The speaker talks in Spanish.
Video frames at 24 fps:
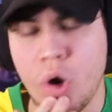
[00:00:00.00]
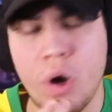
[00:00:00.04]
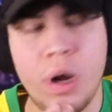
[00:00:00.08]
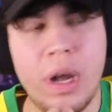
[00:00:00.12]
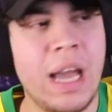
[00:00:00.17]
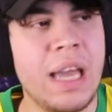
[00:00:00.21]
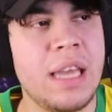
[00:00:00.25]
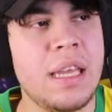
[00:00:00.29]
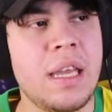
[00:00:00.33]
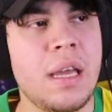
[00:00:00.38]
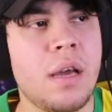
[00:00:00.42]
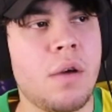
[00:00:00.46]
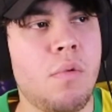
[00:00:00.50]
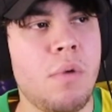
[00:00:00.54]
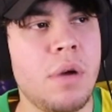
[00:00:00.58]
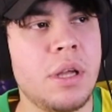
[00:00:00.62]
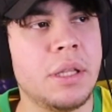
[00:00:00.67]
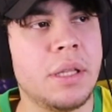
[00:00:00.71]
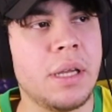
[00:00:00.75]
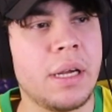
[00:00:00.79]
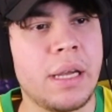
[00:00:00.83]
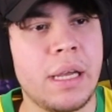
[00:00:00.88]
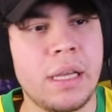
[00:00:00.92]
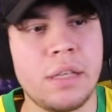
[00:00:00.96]
caí en
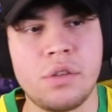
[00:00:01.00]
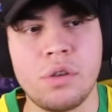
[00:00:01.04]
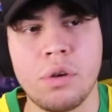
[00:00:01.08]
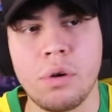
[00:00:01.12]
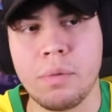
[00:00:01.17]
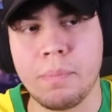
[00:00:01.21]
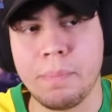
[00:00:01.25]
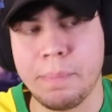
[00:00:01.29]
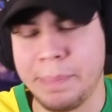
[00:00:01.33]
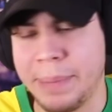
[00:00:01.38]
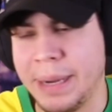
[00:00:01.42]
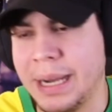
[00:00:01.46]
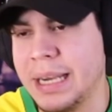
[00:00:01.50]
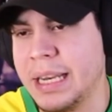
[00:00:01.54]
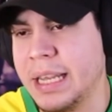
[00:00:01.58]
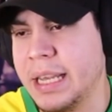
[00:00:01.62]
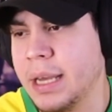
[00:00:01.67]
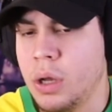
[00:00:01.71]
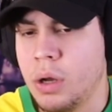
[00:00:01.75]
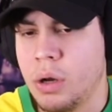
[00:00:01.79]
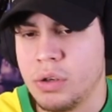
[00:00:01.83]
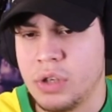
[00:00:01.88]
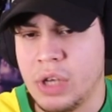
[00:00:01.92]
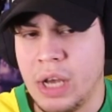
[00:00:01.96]
cuenta que eso
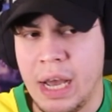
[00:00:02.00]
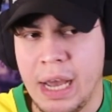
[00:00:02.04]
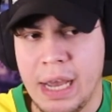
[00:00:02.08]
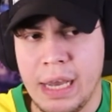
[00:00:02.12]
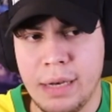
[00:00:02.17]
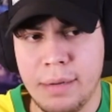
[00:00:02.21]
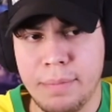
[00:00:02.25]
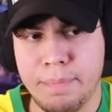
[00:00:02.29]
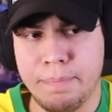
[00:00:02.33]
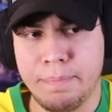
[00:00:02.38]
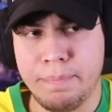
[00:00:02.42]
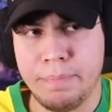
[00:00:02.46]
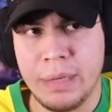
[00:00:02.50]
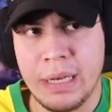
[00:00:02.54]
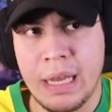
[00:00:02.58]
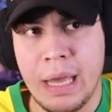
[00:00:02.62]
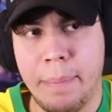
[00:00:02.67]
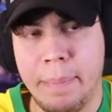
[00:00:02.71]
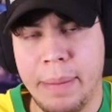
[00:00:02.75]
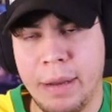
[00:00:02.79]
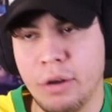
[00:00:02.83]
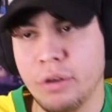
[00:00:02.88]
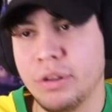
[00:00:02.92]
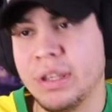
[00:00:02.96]
valía. O sea,
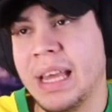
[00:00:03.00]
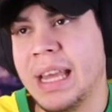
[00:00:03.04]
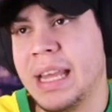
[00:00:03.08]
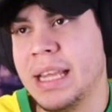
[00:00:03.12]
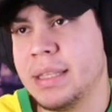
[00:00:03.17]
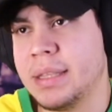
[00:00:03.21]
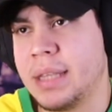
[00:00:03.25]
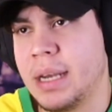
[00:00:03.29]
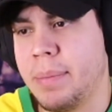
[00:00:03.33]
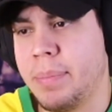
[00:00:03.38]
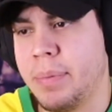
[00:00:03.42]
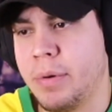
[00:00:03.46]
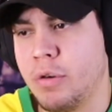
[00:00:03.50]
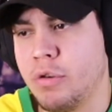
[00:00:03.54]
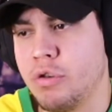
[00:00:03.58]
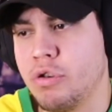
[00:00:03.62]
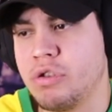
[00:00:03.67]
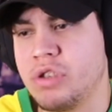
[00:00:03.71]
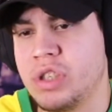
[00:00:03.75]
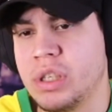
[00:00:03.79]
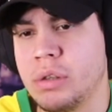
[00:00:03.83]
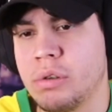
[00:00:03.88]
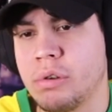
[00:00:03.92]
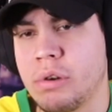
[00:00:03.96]
la pelota entra, pero
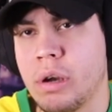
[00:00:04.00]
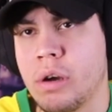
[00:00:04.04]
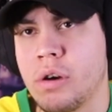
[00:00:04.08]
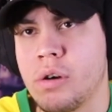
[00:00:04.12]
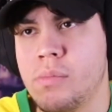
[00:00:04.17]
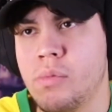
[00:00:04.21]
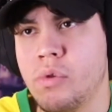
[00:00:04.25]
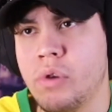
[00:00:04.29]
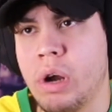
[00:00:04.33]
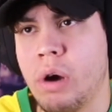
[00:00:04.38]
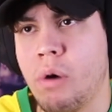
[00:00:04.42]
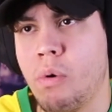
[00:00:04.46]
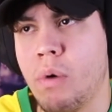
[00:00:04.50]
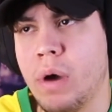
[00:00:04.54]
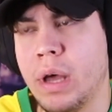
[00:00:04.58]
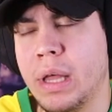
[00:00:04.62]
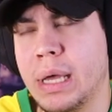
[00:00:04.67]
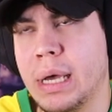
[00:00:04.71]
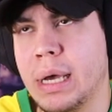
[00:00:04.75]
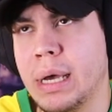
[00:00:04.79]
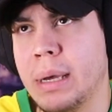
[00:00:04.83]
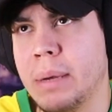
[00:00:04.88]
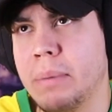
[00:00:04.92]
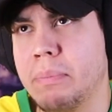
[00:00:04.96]
yo siento que es como una
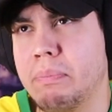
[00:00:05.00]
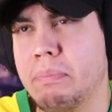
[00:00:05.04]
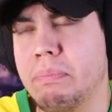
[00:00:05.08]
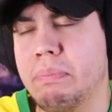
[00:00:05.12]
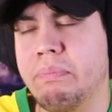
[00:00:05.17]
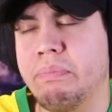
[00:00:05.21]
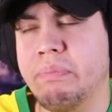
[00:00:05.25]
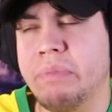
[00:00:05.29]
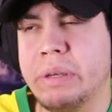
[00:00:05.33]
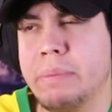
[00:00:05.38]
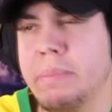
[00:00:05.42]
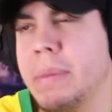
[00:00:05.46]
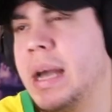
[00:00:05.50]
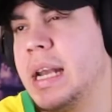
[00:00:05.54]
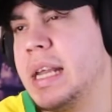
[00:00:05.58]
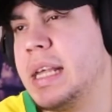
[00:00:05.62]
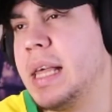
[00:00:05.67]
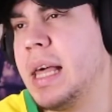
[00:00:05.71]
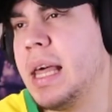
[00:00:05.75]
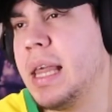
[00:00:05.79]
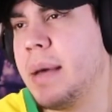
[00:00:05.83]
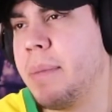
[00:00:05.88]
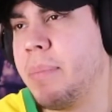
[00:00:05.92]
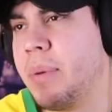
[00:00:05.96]
jugada
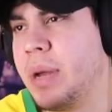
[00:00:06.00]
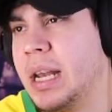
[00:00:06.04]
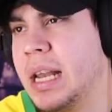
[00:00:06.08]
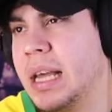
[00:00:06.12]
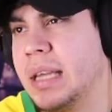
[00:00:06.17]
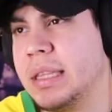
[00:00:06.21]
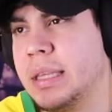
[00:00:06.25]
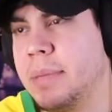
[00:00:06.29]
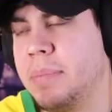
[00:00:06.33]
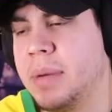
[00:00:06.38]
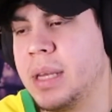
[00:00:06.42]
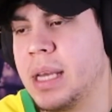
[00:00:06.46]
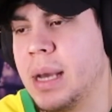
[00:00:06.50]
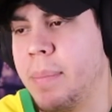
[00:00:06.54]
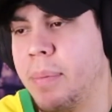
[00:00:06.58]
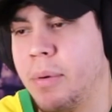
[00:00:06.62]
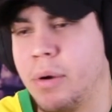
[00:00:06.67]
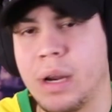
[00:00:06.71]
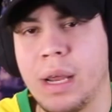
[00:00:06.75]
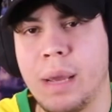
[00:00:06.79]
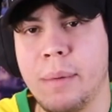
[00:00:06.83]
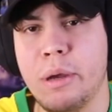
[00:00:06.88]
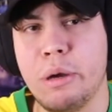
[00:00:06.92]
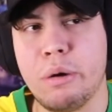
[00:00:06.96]
invalidada, pues la típica,
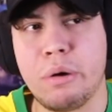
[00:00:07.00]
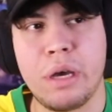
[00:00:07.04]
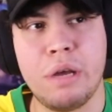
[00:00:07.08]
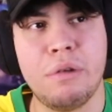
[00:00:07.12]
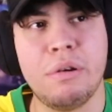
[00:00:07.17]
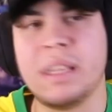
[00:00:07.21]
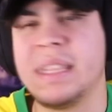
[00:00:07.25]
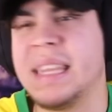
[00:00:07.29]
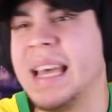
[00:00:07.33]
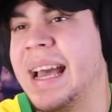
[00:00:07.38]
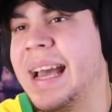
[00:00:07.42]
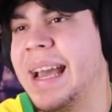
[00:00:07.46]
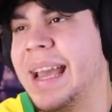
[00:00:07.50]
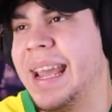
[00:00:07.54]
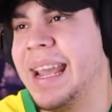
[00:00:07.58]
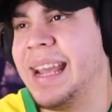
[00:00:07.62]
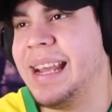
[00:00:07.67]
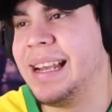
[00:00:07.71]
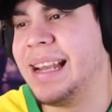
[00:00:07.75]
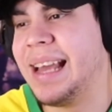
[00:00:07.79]
porque veo que no está el